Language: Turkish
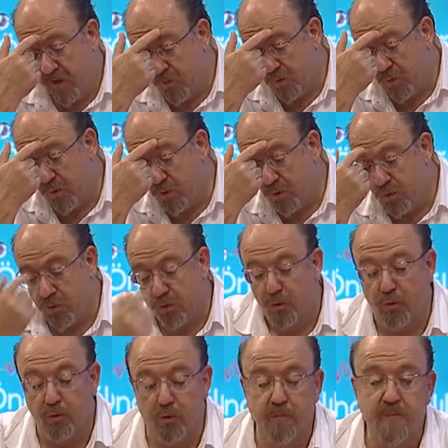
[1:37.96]
Bugünkü
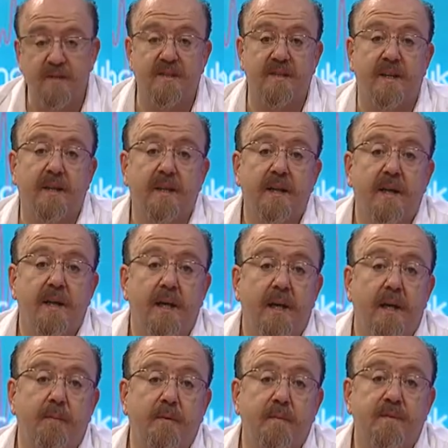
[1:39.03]
konuğum ise
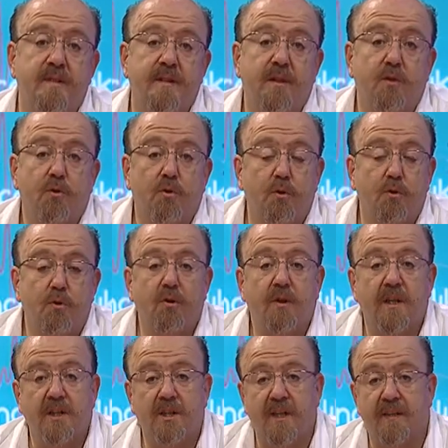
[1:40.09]
hepimizi günlük
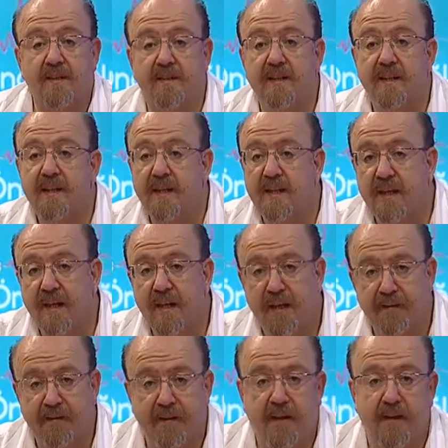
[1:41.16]
yaşantıda
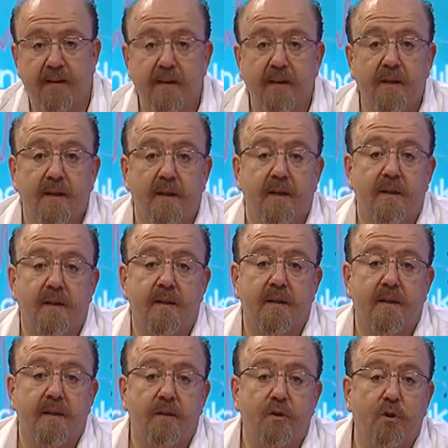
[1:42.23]
ilgilendiren,
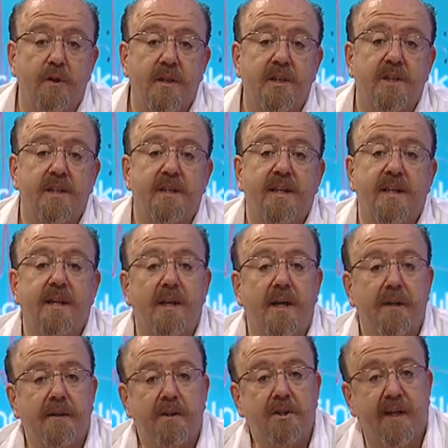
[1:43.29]
e, gün içinde
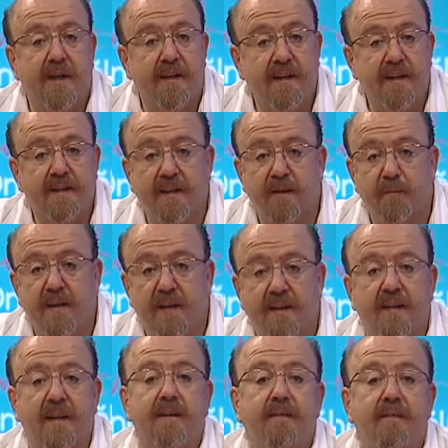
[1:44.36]
yanlış hareket
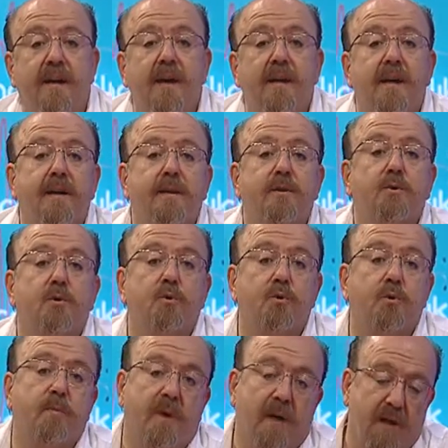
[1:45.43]
etmekten veya yanlış
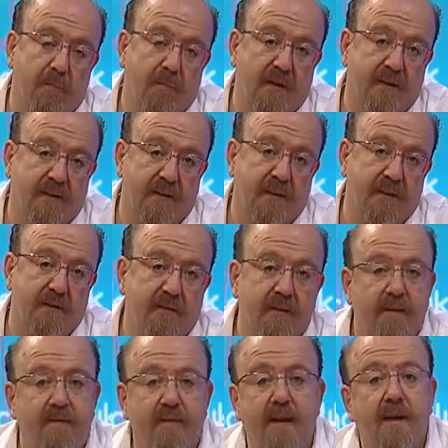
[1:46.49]
oturup kalkmaktan
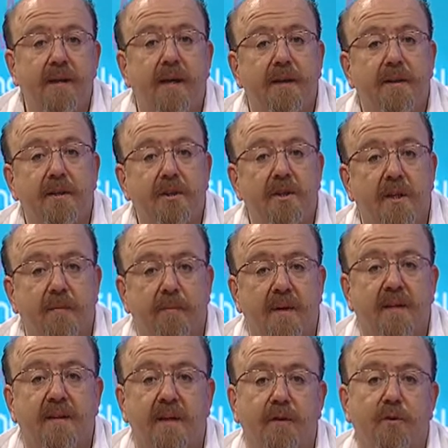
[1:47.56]
veya yanlış
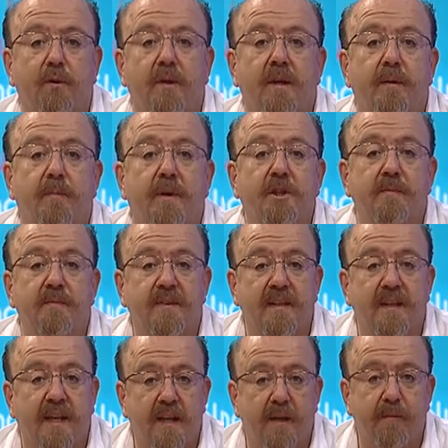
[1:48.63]
yatmaktan dolayı başımıza
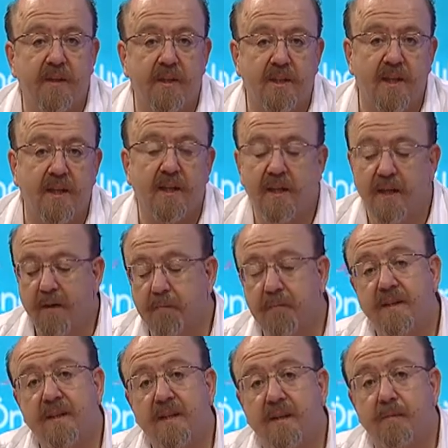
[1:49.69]
gelebilecek
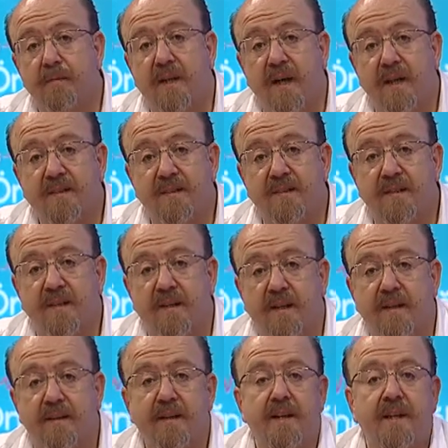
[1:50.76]
bir takım
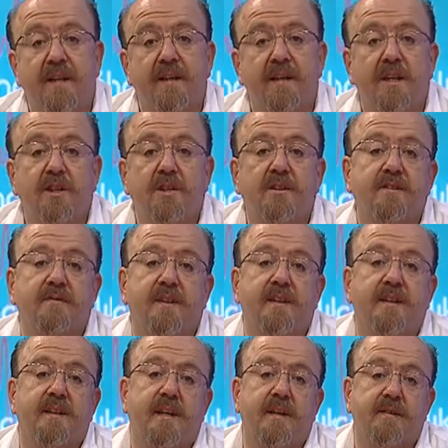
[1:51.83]
rahatsızlıkların teşhis ve
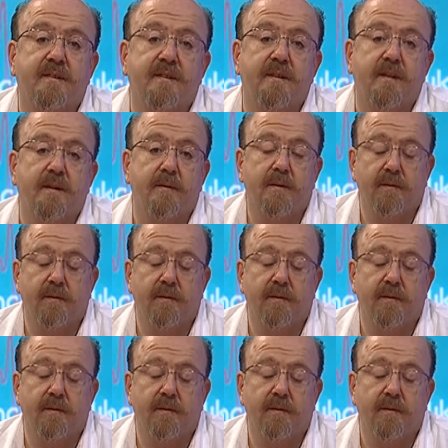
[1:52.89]
tedavisini